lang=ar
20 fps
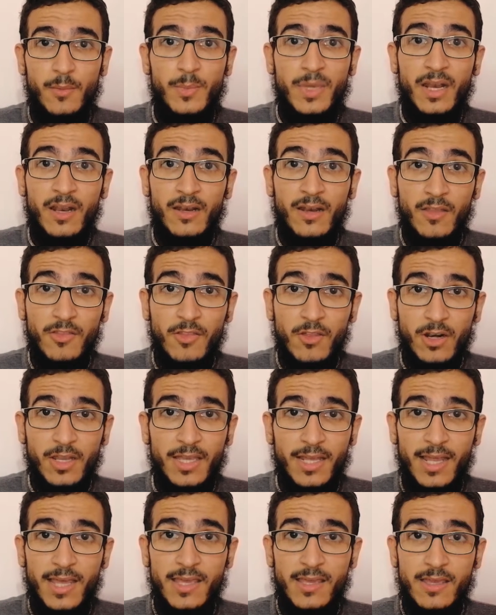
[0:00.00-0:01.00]
من النظر
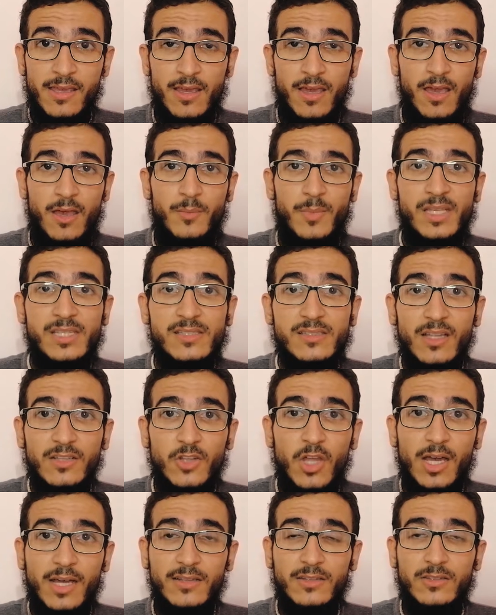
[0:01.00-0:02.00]
إليه ما
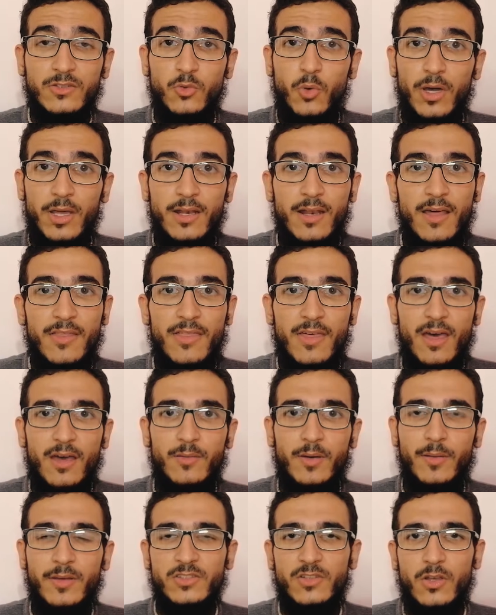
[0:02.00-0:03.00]
استطعت وإلا
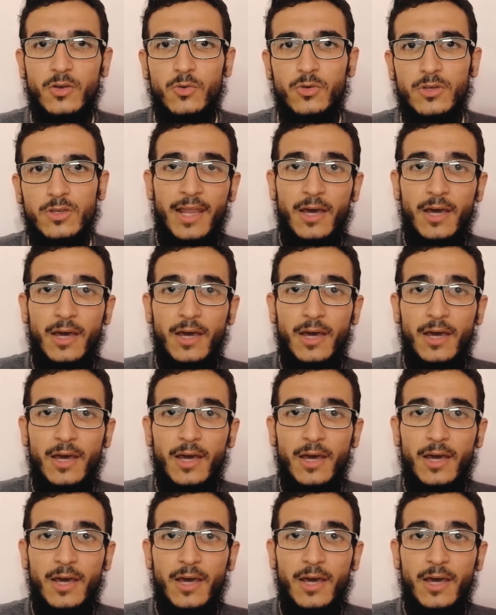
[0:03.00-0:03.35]
ذهب بصرك